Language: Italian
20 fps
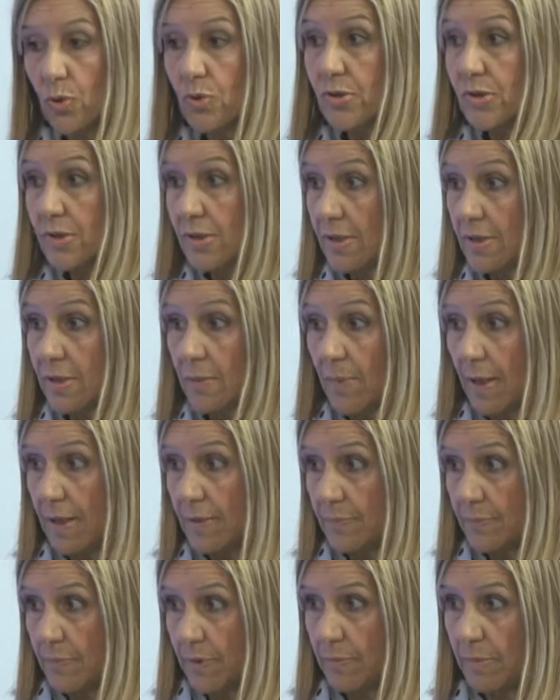lo
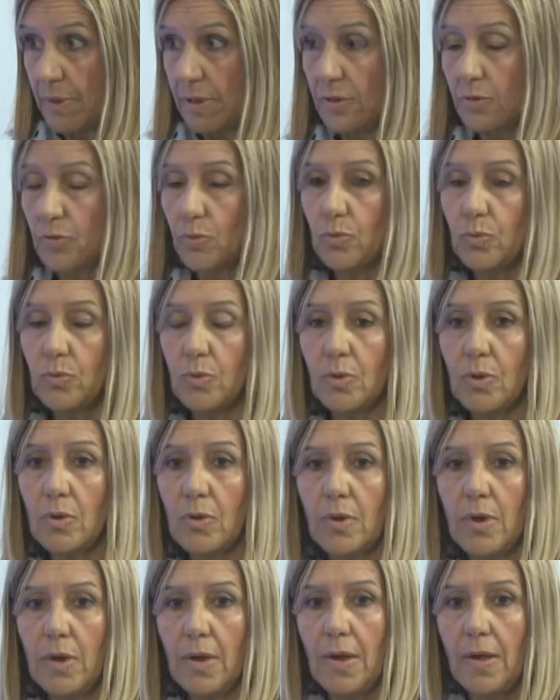stigma, prima di tutto,
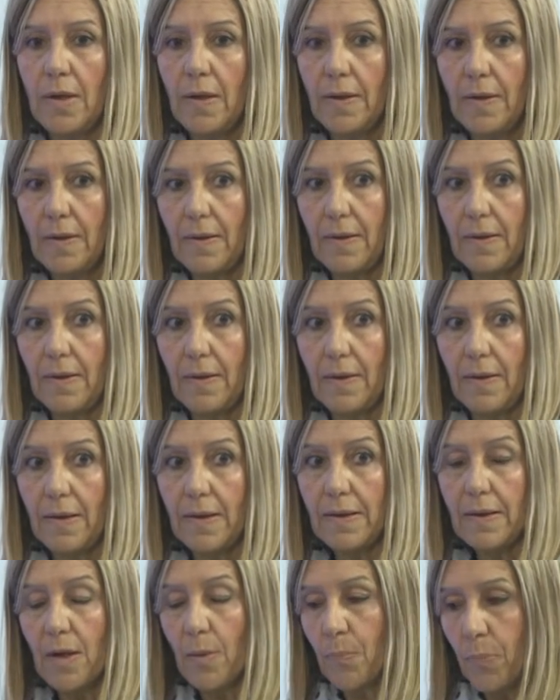eh,
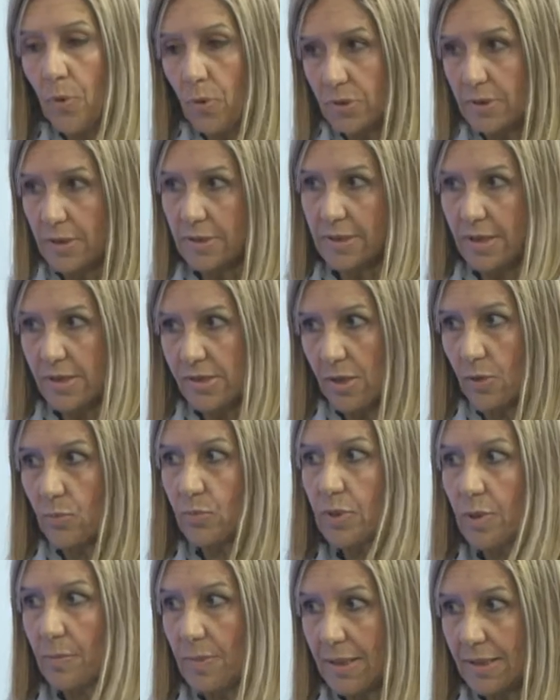i rapporti tra
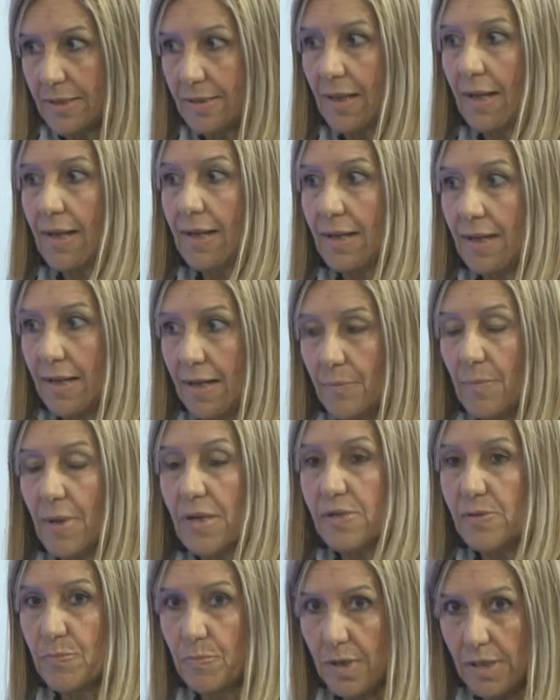salute mentale e
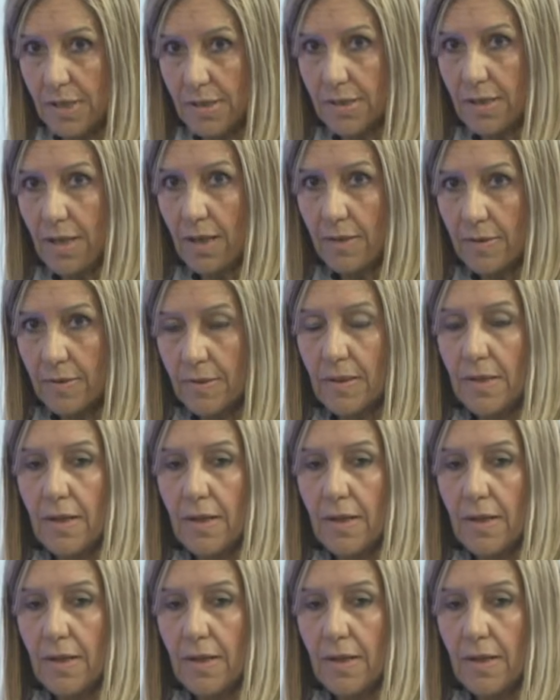mass media,